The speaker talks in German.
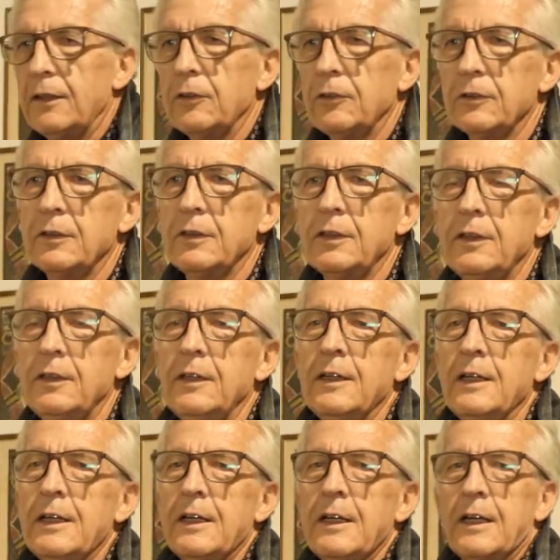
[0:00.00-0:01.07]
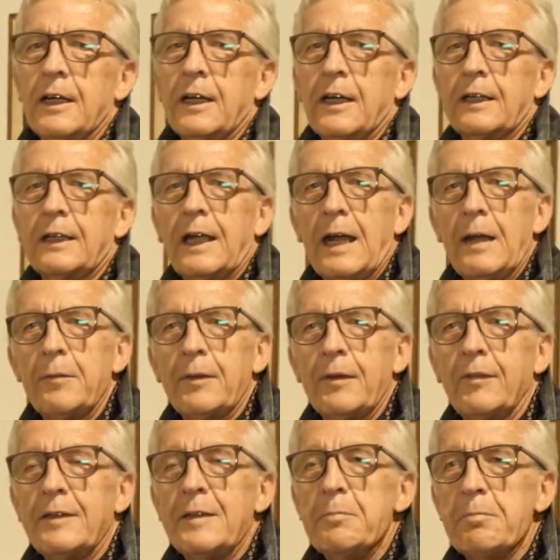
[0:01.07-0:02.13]
Luther, gab
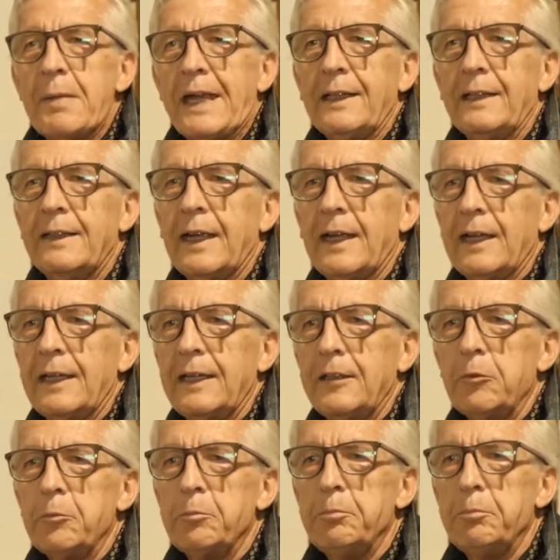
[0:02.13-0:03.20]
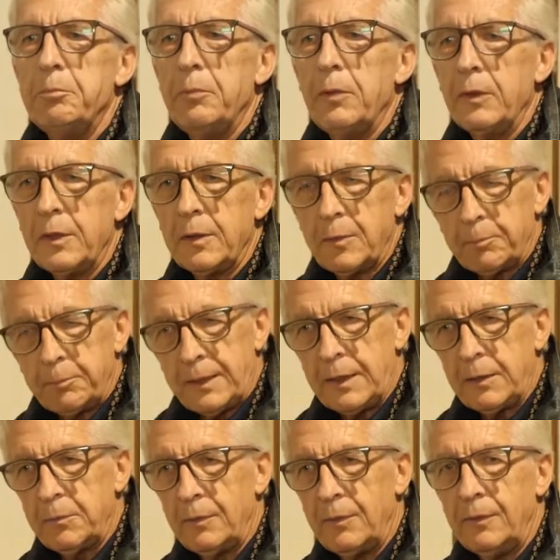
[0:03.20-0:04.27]
es die
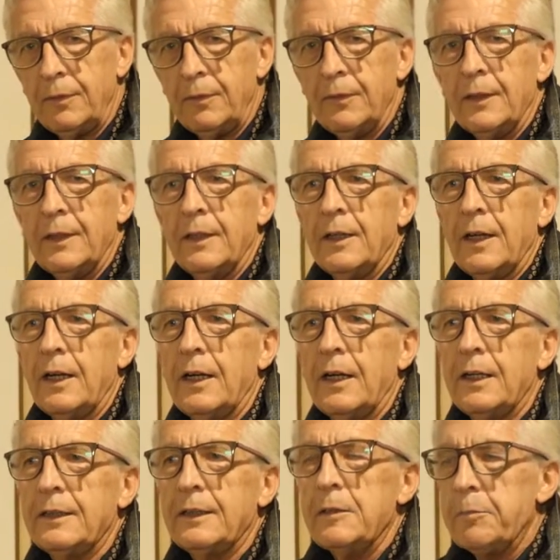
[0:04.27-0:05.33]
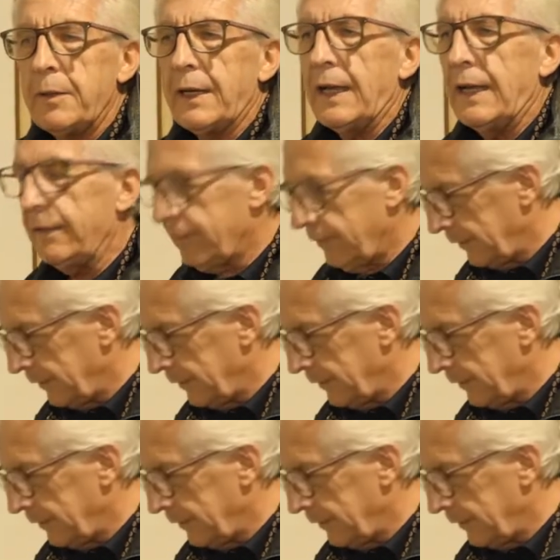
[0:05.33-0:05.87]
Mentelin-Bibel, äh, die bereits